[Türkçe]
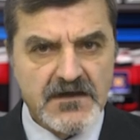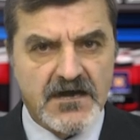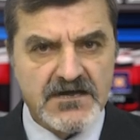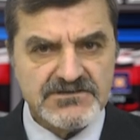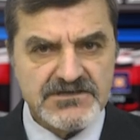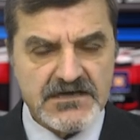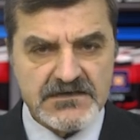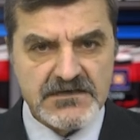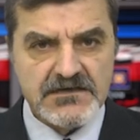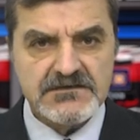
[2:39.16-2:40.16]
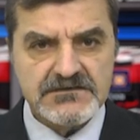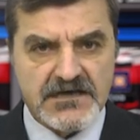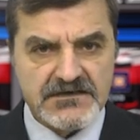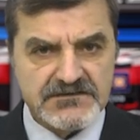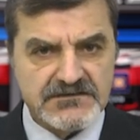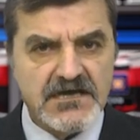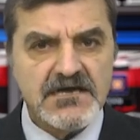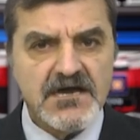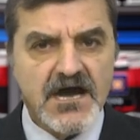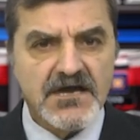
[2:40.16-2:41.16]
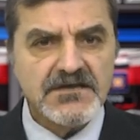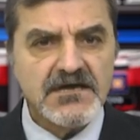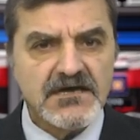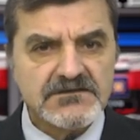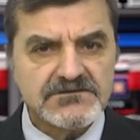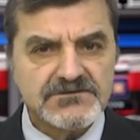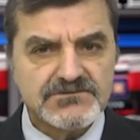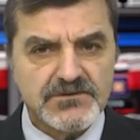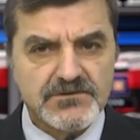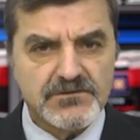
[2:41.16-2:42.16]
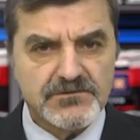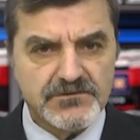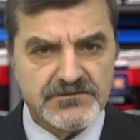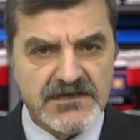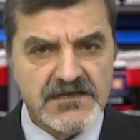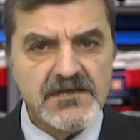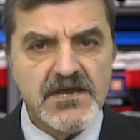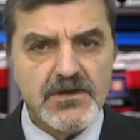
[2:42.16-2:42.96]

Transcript: Ancak yayında hangi anıtın söküldüğü değil,